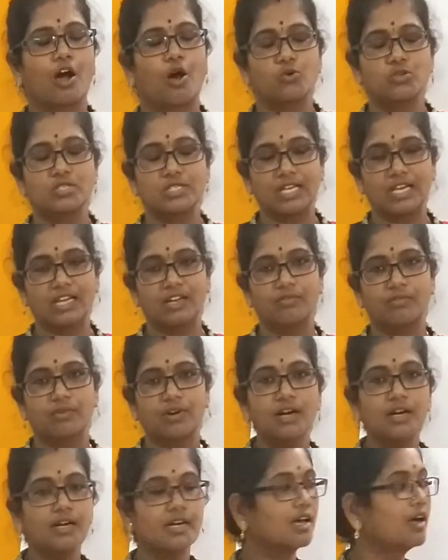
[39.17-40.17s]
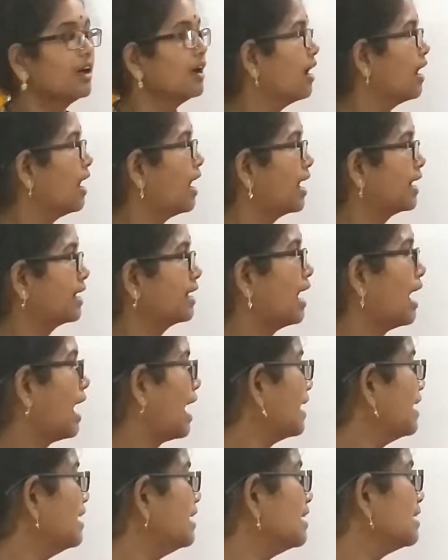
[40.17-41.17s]
அவுட் சைட் வேர்ல்டு அண்ட்
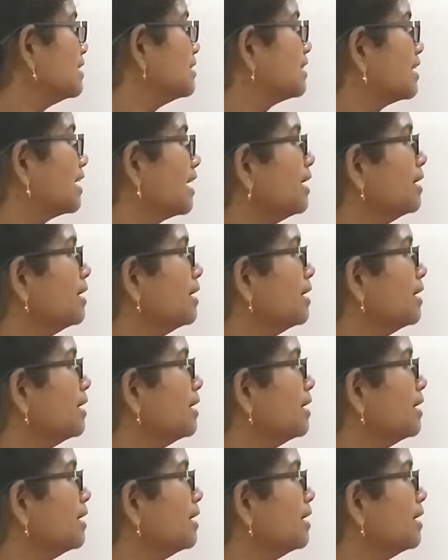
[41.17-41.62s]
ஹைடிங் த